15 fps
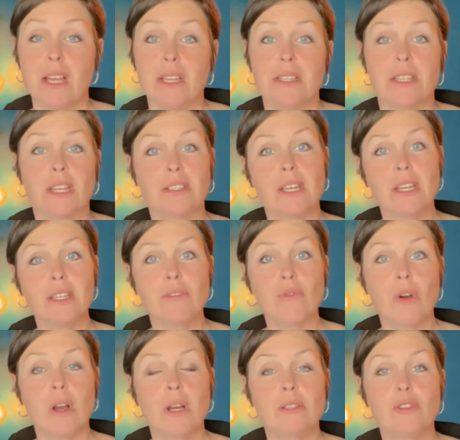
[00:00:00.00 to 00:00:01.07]
Certains y
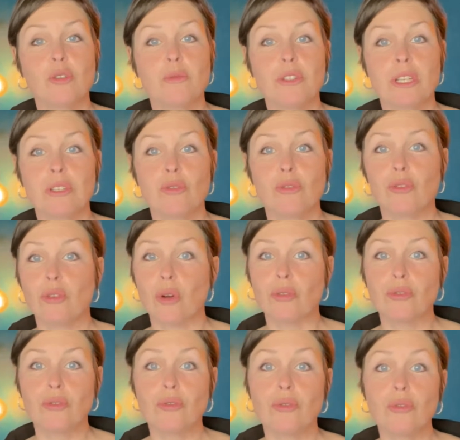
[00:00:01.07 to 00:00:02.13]
voient un objet de
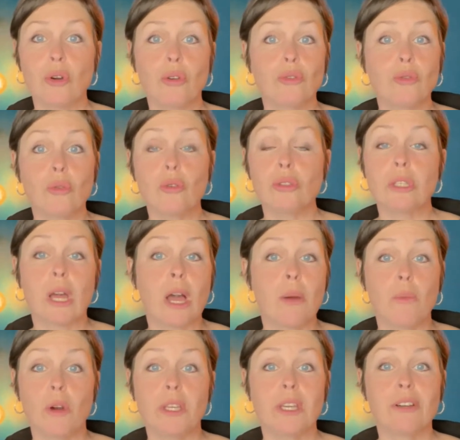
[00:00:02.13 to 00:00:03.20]
torture, d'autres un
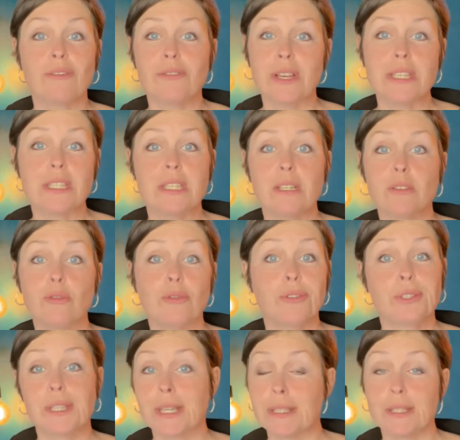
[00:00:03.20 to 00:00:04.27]
moyen facile de
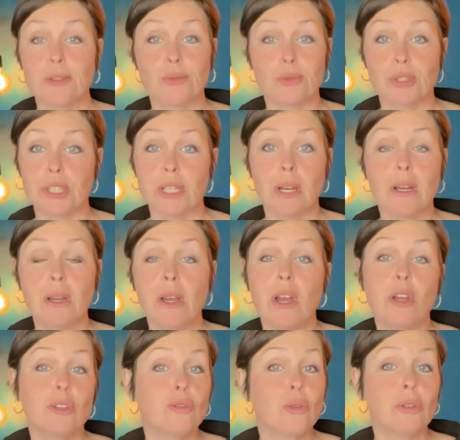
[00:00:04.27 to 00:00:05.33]
caser son chien,
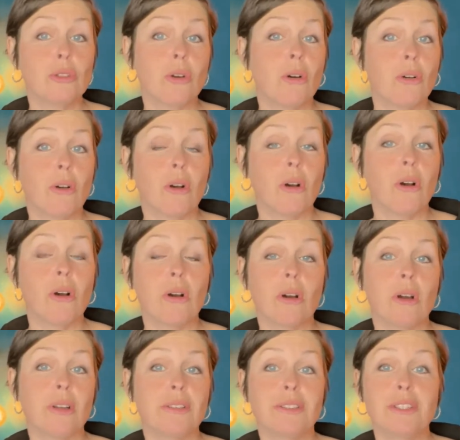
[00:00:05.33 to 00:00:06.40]
d'autres
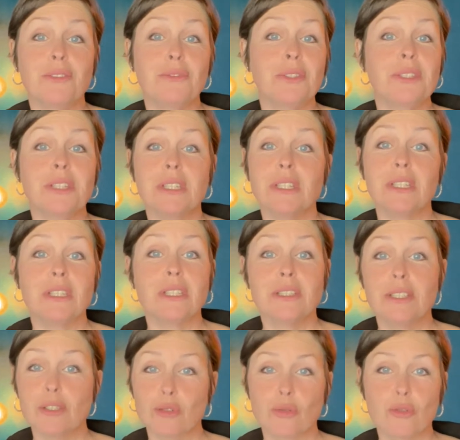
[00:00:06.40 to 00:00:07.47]
encore d'éviter les
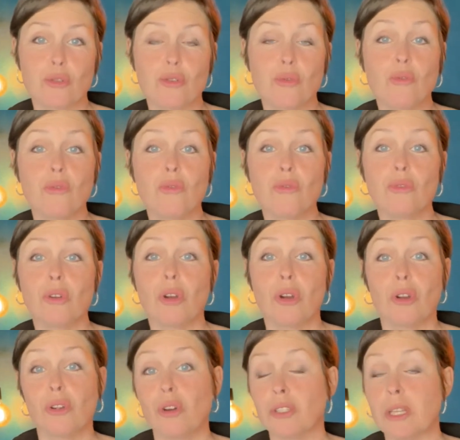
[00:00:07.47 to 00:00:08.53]
destructions
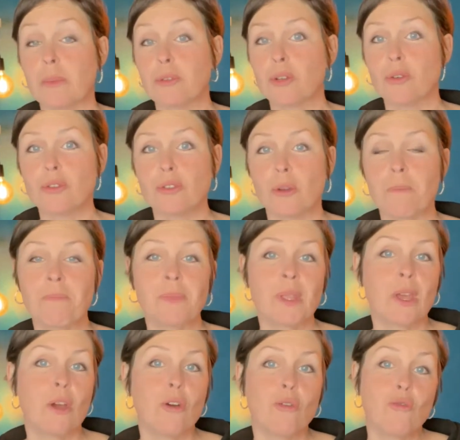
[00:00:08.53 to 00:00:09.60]
euh, lors d'absence
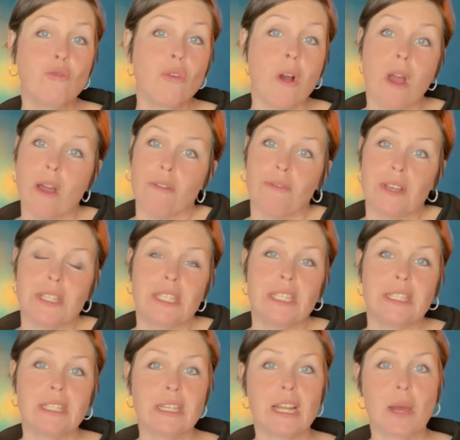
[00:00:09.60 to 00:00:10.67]
ou
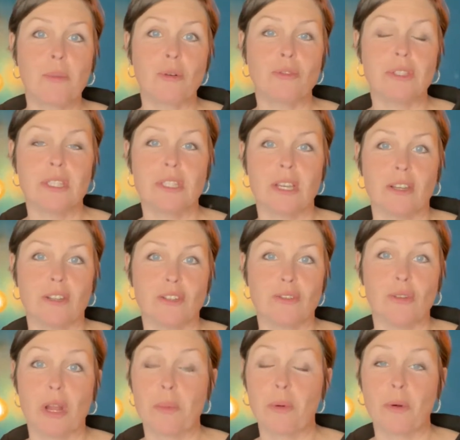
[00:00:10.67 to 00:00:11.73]
faciliter l'apprentissage
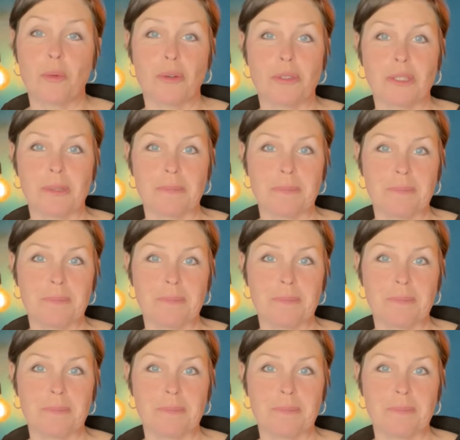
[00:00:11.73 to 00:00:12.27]
de la propreté.